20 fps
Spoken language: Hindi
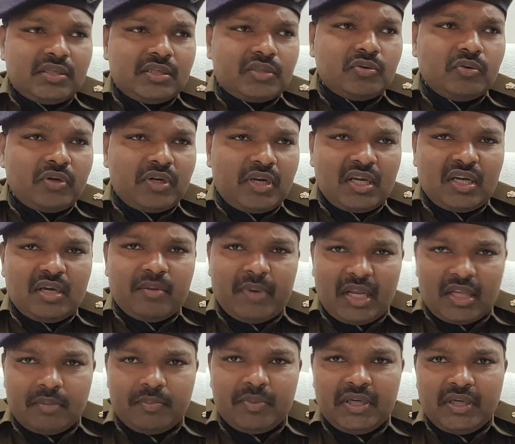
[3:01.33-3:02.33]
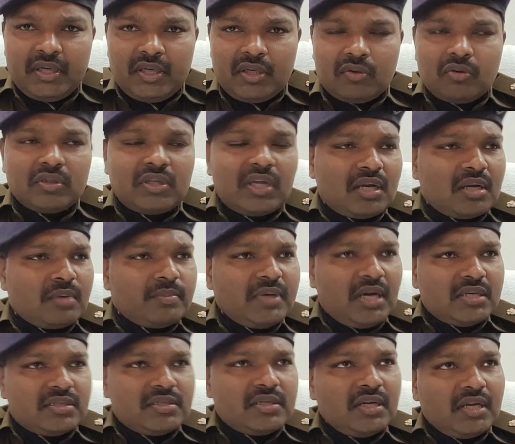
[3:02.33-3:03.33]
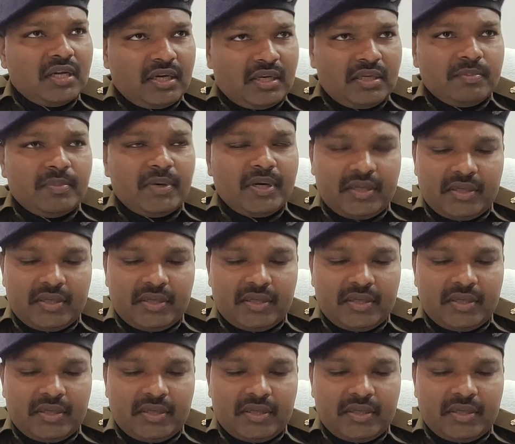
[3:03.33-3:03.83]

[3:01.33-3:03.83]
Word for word: जेल से छूटने के बाद भी इनको थाना पे हाजिरी लगानी